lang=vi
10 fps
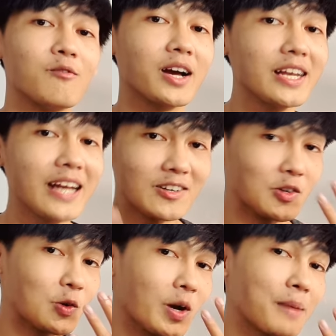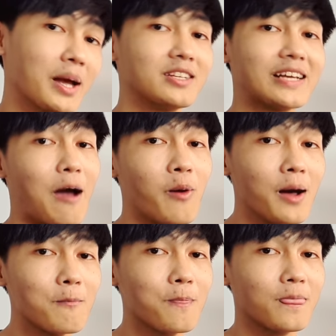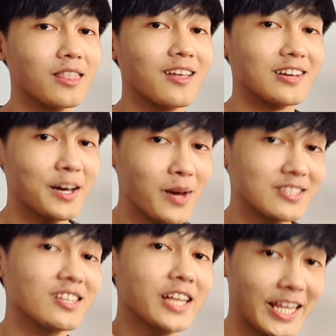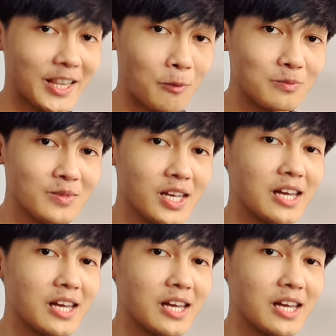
và khi năng lượng của các bạn lên cao á thì các bạn sẽ thích hành động